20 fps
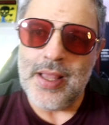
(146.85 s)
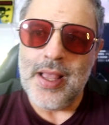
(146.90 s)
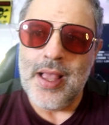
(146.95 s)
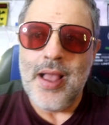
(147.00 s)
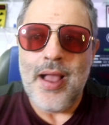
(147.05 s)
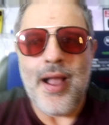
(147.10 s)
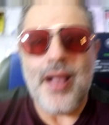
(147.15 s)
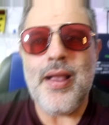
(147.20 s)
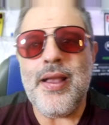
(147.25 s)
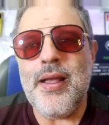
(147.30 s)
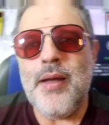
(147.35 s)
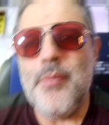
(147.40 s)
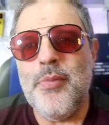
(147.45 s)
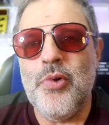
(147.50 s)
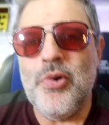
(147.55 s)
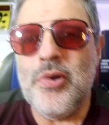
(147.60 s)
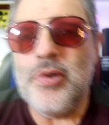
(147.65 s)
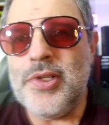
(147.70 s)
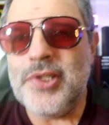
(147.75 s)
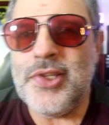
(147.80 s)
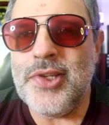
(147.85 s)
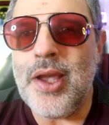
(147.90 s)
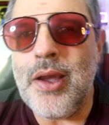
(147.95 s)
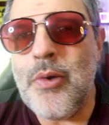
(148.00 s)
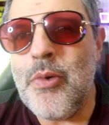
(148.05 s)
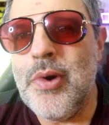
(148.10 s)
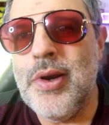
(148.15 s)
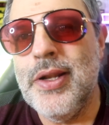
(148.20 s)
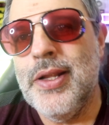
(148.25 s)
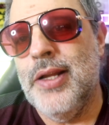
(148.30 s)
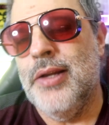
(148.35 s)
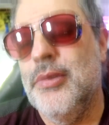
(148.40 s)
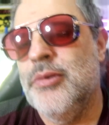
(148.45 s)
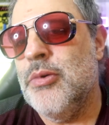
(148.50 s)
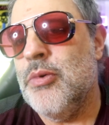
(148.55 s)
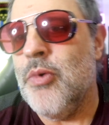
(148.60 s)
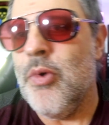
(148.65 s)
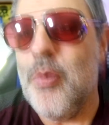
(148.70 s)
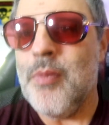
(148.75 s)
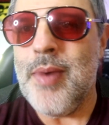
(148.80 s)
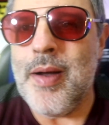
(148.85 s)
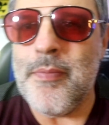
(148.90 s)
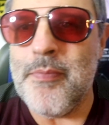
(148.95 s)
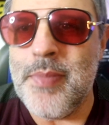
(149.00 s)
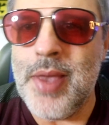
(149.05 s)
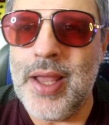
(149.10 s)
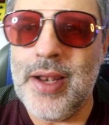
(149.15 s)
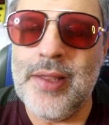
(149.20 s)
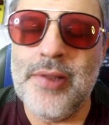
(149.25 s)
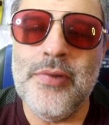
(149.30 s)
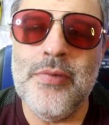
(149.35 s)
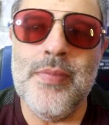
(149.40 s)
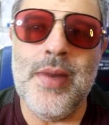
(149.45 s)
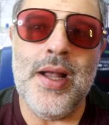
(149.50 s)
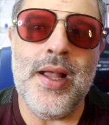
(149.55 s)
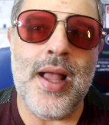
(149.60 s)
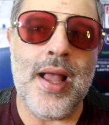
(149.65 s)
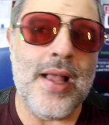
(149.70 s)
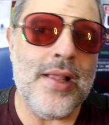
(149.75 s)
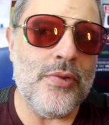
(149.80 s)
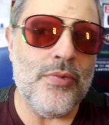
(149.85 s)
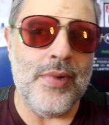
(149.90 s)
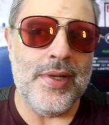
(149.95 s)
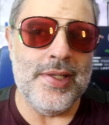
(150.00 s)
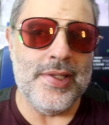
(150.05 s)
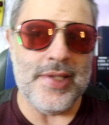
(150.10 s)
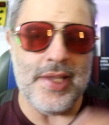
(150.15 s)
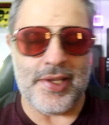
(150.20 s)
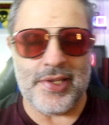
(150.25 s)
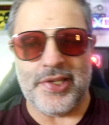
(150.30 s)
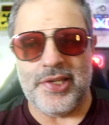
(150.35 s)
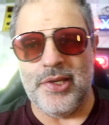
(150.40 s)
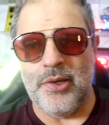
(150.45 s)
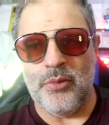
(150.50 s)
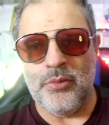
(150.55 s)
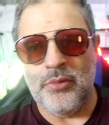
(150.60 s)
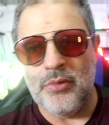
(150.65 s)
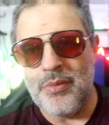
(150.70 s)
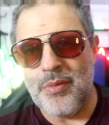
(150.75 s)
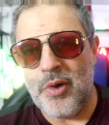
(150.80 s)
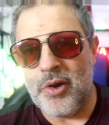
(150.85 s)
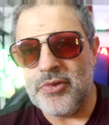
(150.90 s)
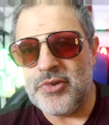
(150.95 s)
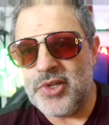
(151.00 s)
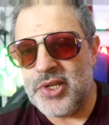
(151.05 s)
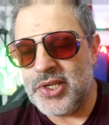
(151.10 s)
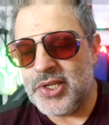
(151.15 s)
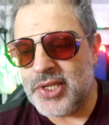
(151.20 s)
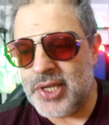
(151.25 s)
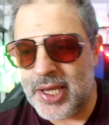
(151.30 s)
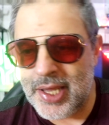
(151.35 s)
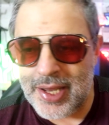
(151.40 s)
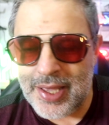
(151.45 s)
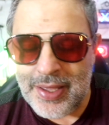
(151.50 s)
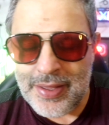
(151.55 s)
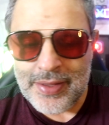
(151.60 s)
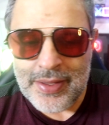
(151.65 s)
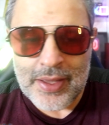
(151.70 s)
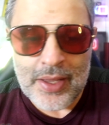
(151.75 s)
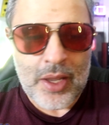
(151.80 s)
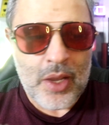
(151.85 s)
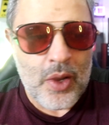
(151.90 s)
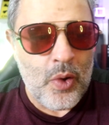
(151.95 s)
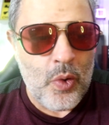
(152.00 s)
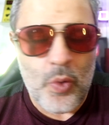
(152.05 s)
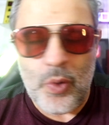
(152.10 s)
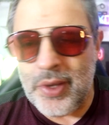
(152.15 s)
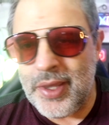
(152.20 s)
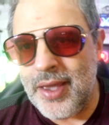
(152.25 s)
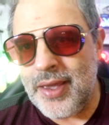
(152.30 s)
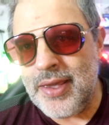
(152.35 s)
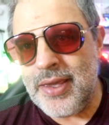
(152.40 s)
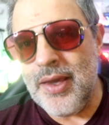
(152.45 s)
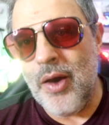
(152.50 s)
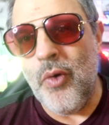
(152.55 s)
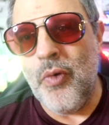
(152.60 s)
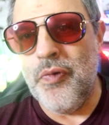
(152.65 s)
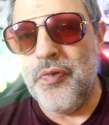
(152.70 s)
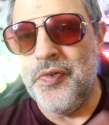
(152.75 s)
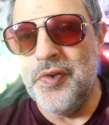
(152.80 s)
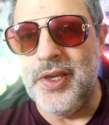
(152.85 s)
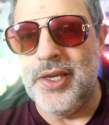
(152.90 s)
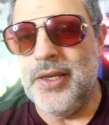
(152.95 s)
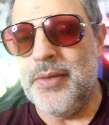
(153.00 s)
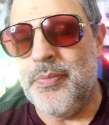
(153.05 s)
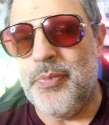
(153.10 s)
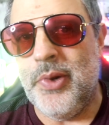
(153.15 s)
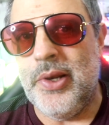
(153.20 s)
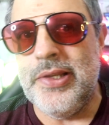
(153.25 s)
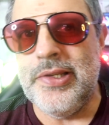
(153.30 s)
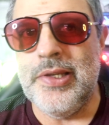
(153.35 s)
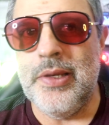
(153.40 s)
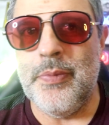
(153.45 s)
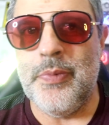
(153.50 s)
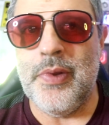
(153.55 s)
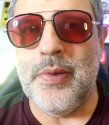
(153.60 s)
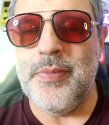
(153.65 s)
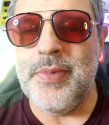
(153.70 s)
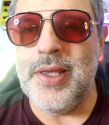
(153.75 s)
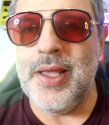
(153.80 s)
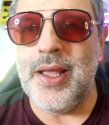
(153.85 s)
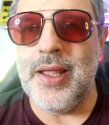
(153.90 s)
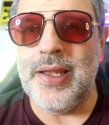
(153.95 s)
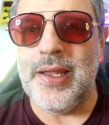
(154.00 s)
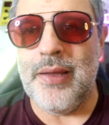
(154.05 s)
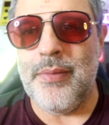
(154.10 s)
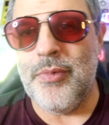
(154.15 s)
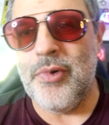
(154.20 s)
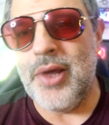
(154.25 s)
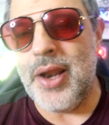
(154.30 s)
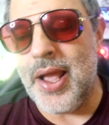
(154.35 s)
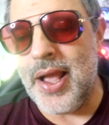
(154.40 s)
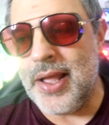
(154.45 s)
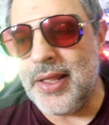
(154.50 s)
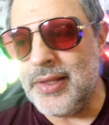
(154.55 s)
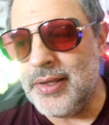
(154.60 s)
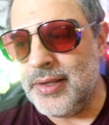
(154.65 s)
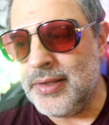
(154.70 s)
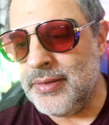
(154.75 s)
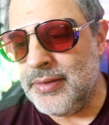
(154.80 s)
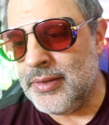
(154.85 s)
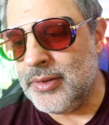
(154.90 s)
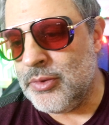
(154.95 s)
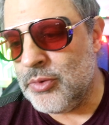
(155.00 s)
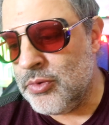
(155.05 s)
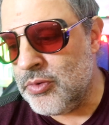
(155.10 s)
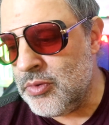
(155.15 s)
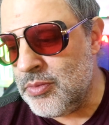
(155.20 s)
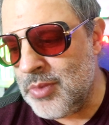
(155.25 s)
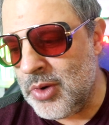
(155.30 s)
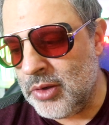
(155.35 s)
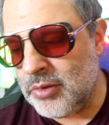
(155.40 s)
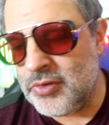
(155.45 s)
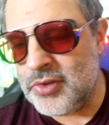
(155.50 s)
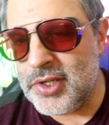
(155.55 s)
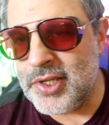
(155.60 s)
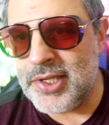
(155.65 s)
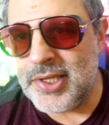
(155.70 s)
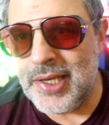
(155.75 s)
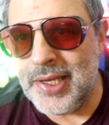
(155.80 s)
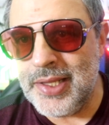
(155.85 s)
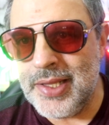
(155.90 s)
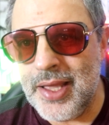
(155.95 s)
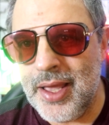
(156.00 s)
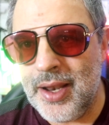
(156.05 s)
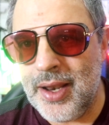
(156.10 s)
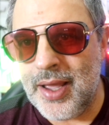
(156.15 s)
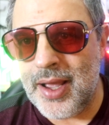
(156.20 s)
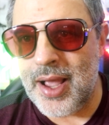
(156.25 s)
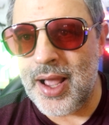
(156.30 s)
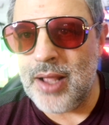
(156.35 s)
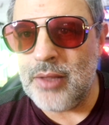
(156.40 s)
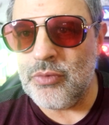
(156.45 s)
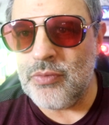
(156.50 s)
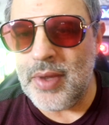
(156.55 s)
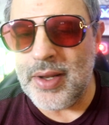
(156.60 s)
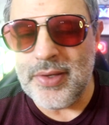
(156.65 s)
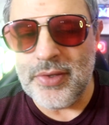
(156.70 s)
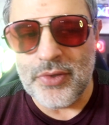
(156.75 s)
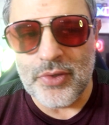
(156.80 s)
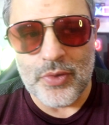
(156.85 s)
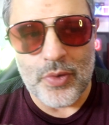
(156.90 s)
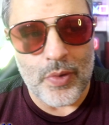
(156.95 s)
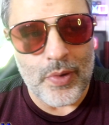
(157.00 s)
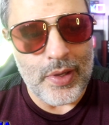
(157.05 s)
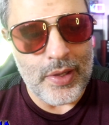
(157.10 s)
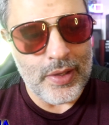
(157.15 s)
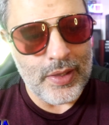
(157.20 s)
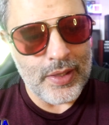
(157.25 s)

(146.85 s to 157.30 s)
acabou se acordando com uma bela de uma atualização do Moto G100, né? O que que eu vi? Por exemplo, a minha namorada, o Moto G100 dela atualizou